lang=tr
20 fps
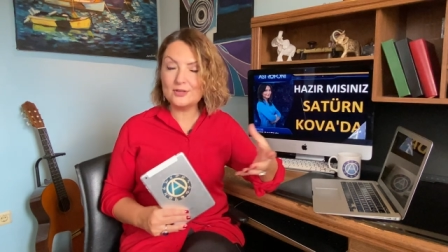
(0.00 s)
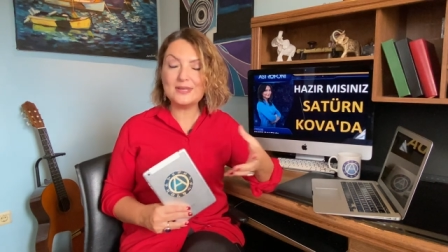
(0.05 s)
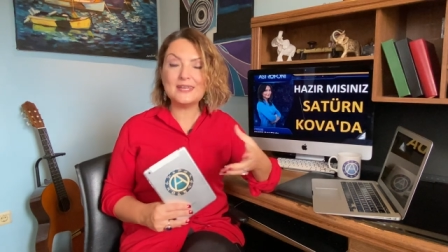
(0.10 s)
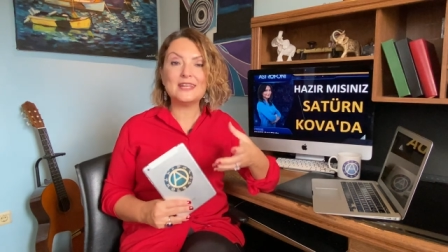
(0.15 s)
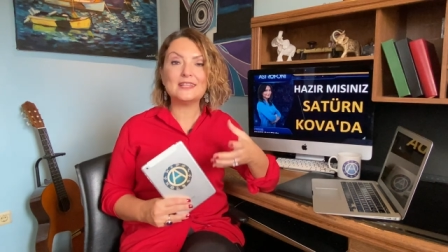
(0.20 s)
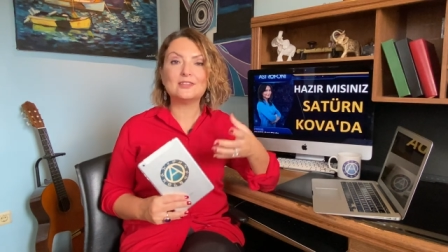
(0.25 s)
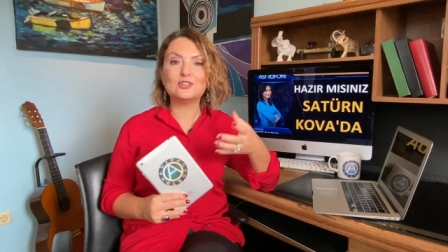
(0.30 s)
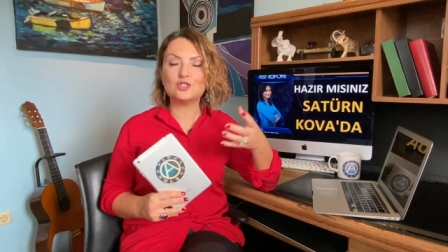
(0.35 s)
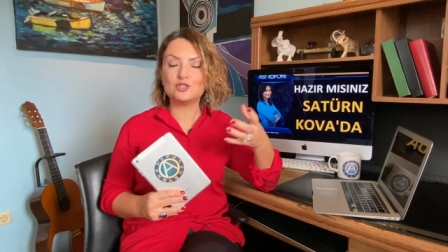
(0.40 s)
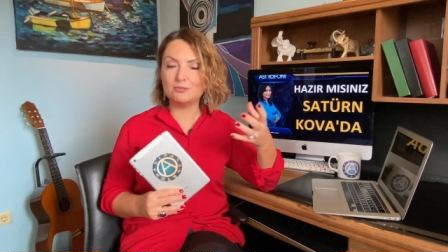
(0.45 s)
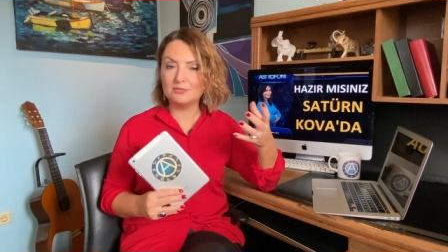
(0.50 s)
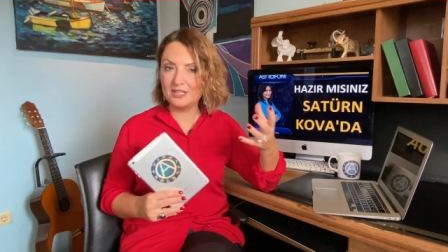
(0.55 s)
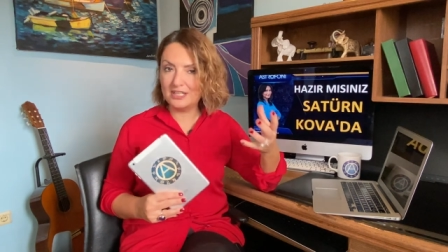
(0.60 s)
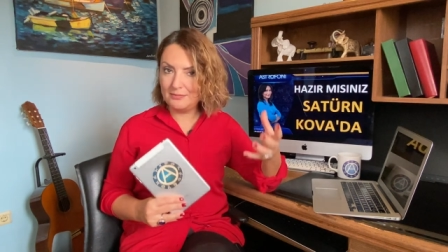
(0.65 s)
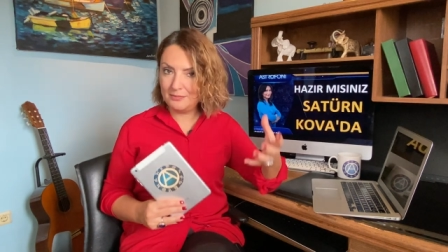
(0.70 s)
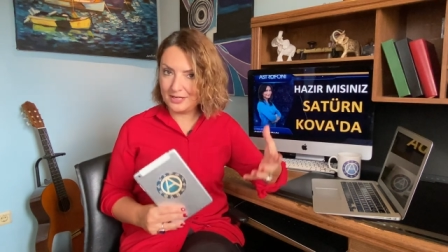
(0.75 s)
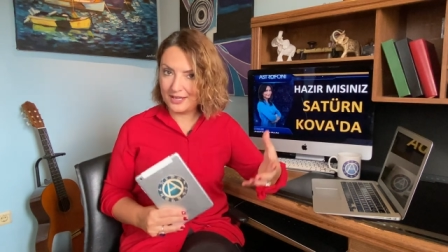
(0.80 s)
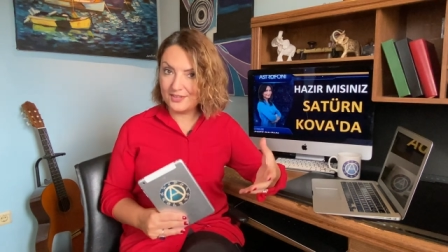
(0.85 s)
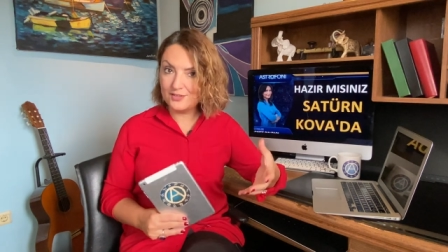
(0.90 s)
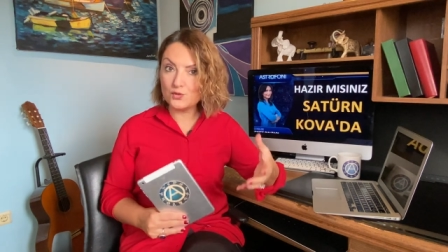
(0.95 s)
iletişimleri
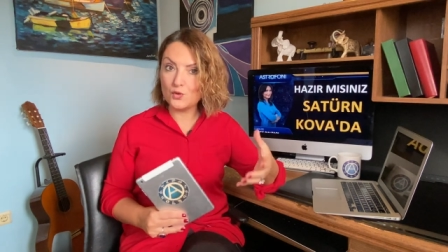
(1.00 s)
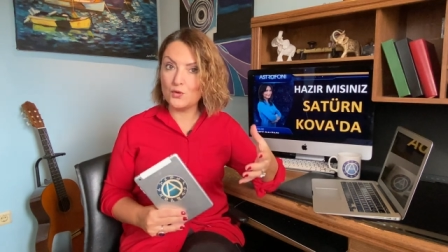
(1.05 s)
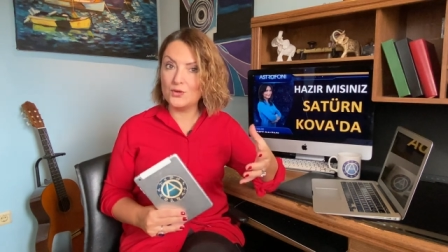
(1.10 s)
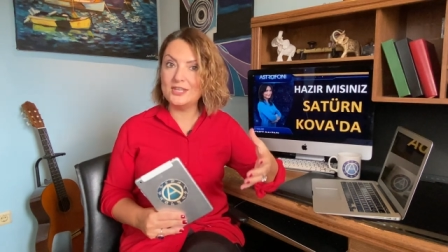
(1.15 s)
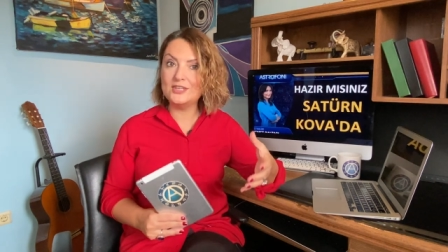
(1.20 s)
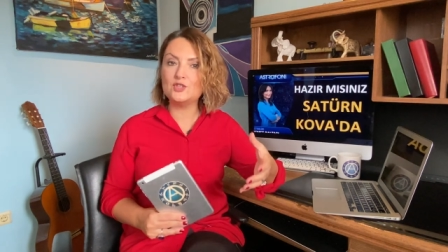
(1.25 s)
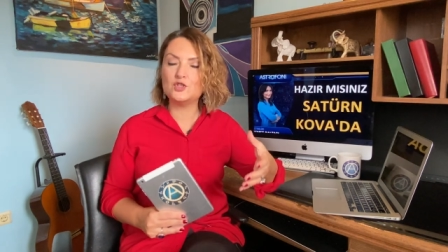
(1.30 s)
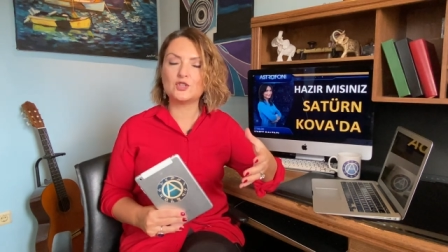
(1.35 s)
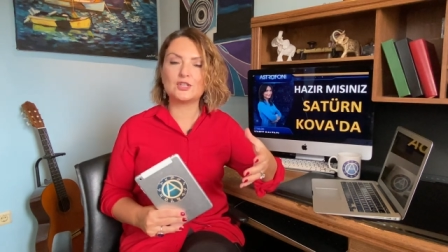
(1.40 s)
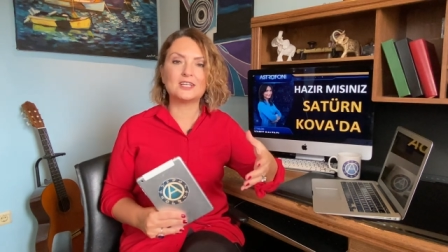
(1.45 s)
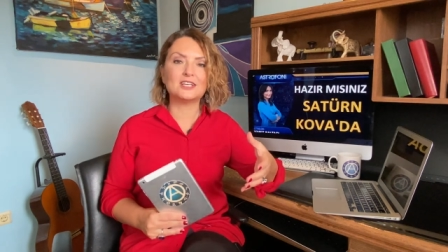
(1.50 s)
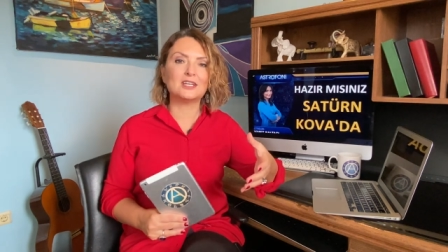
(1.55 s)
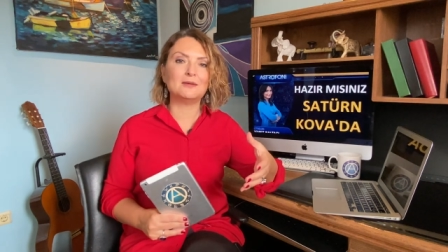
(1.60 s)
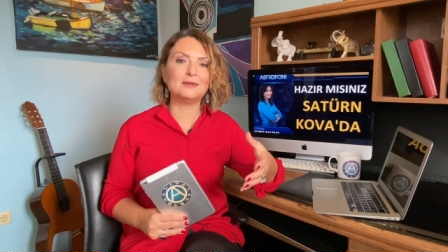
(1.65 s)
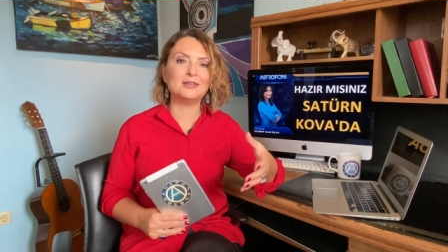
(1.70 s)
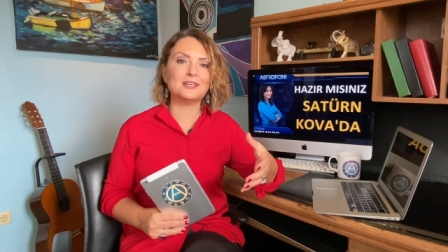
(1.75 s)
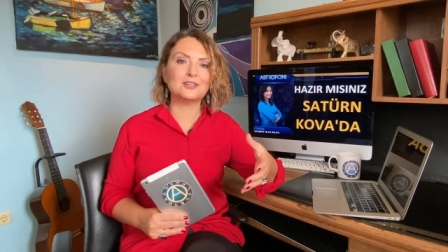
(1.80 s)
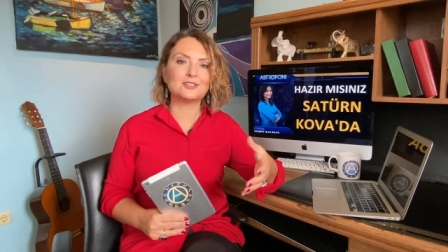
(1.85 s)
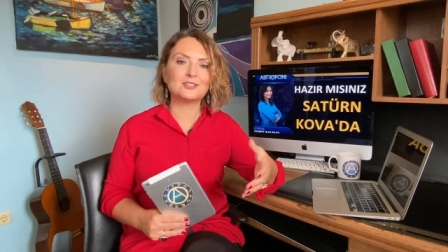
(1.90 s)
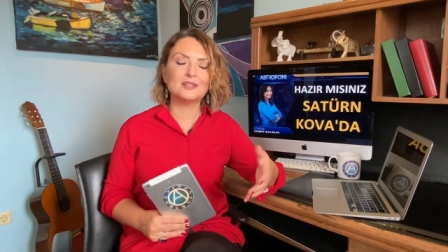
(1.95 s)
biraz öne
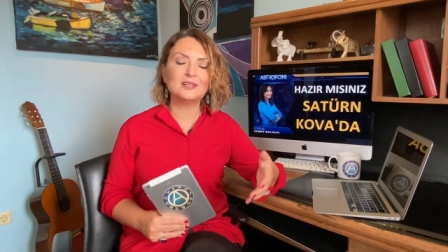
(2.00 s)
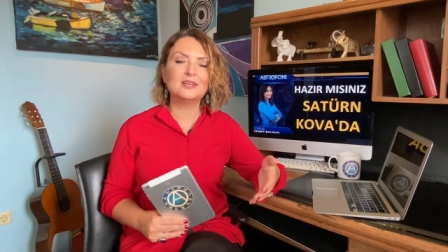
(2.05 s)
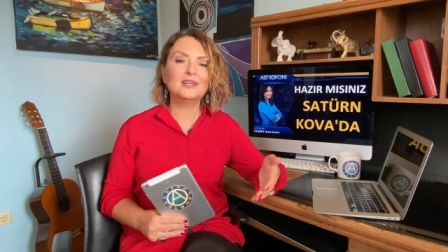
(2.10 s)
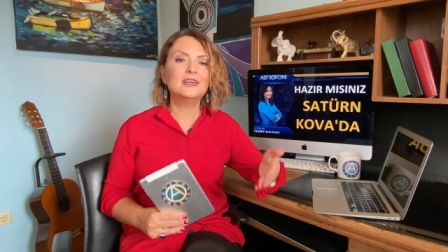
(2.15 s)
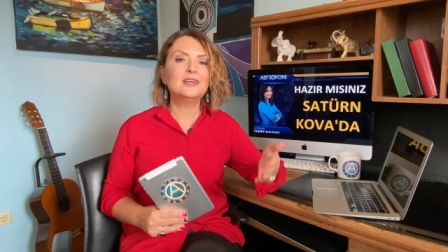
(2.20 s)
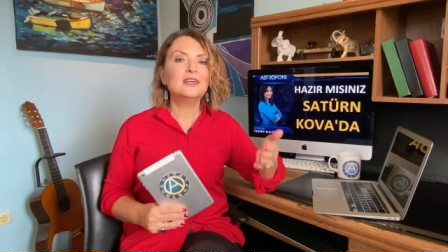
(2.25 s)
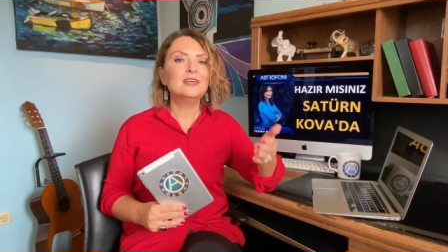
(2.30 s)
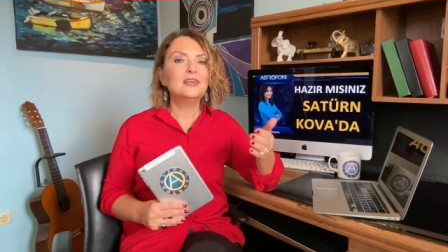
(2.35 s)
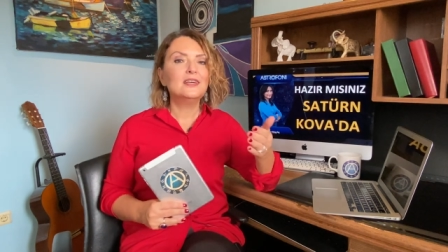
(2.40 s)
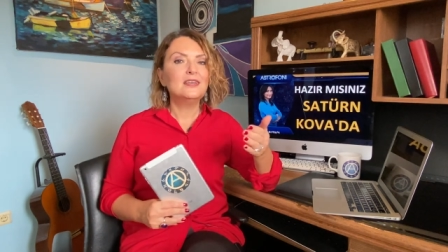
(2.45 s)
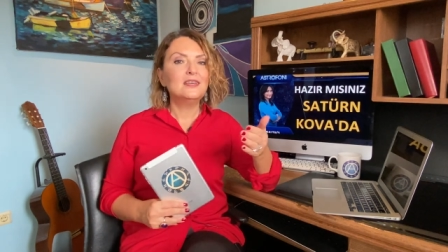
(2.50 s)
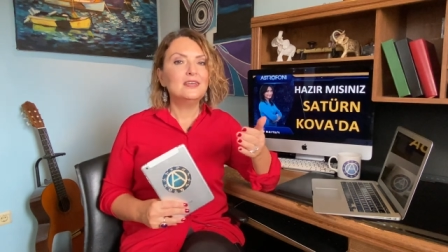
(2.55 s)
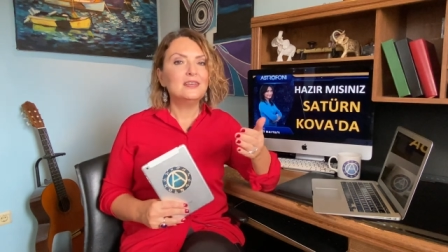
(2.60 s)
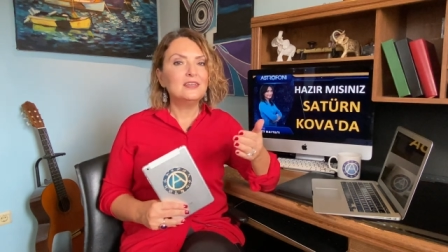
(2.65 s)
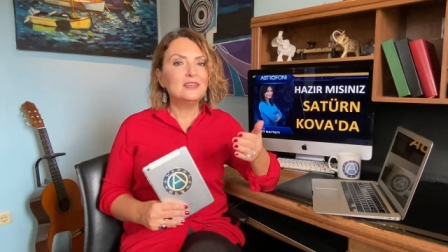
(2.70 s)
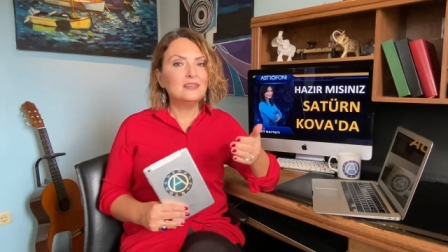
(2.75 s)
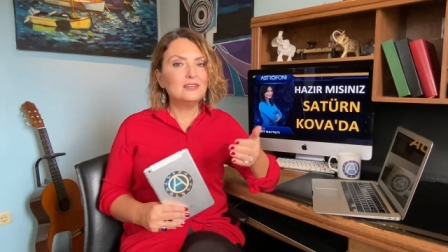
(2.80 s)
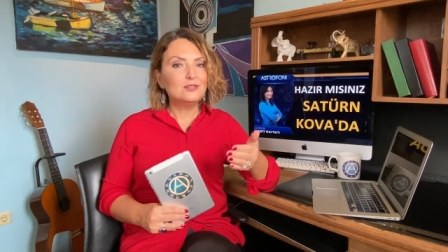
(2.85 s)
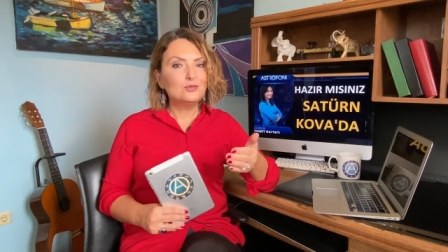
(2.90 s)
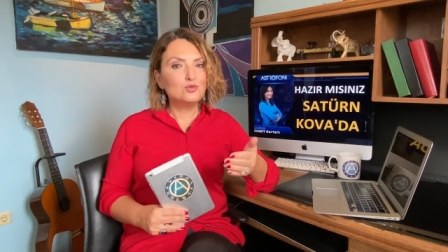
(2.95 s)
çıkarabilir.
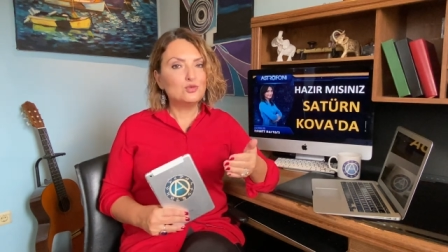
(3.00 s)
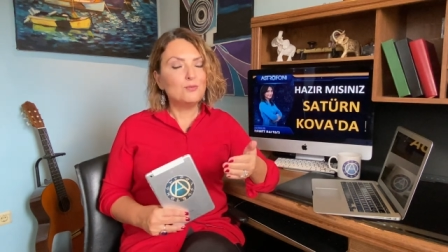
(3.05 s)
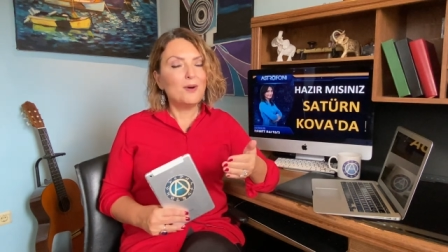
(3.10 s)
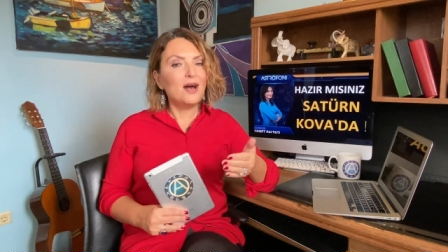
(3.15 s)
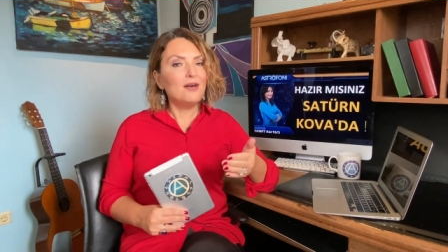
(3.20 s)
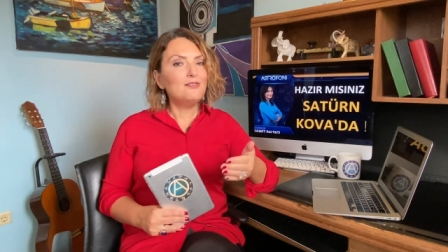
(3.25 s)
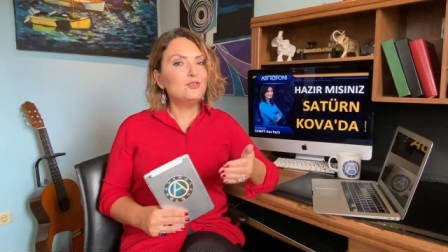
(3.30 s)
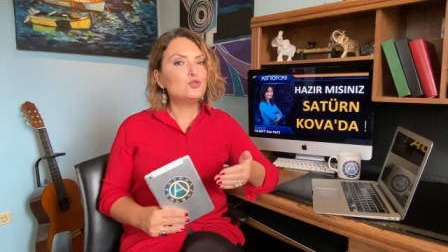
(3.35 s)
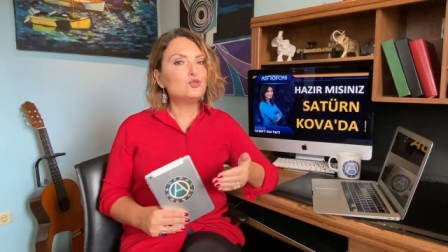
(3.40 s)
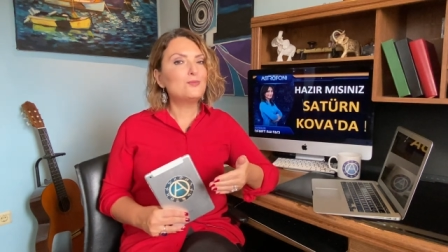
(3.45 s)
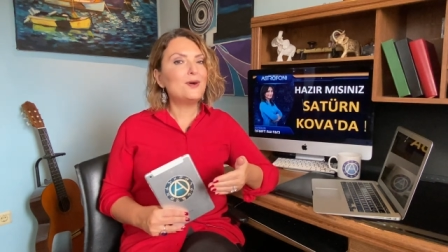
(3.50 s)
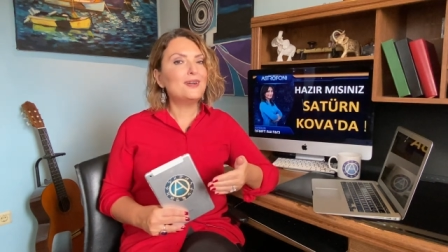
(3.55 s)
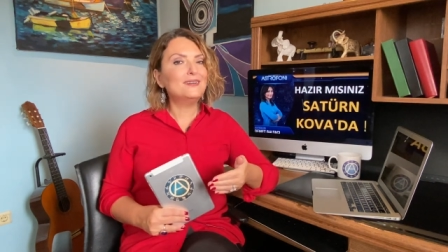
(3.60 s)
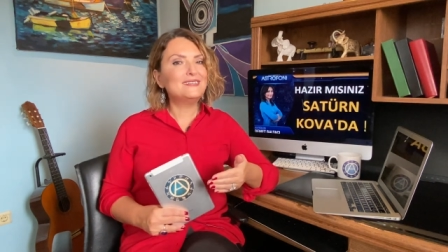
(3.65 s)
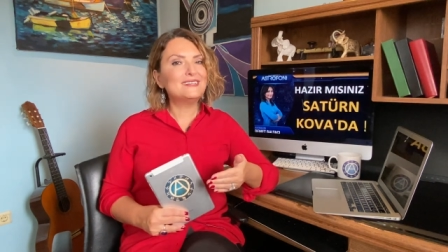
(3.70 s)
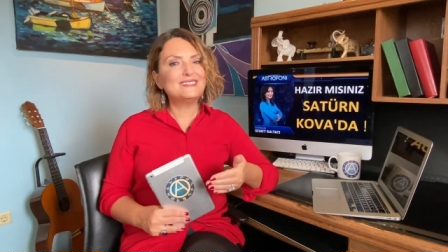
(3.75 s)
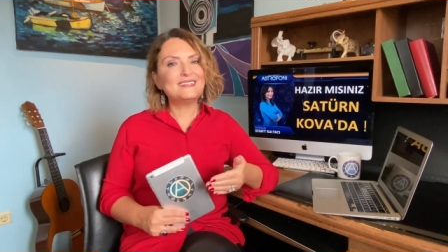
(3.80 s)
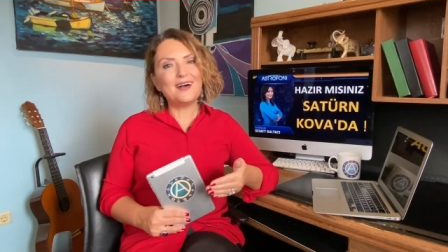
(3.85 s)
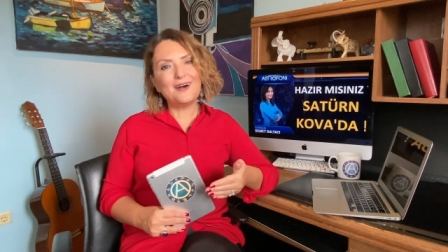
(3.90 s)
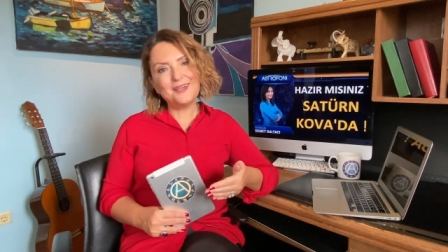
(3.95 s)
Cuma ve
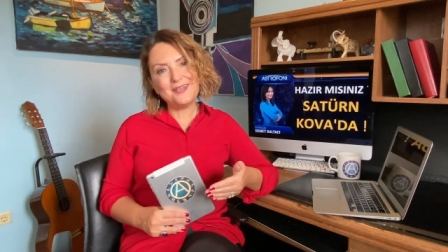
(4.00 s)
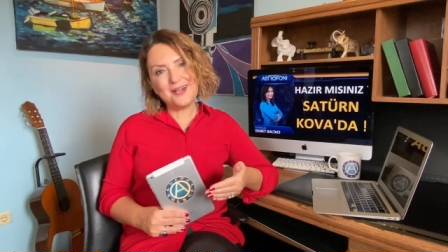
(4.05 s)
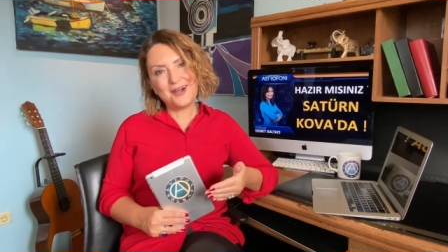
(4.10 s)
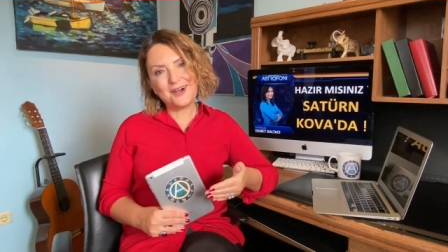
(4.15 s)
cumartesi ay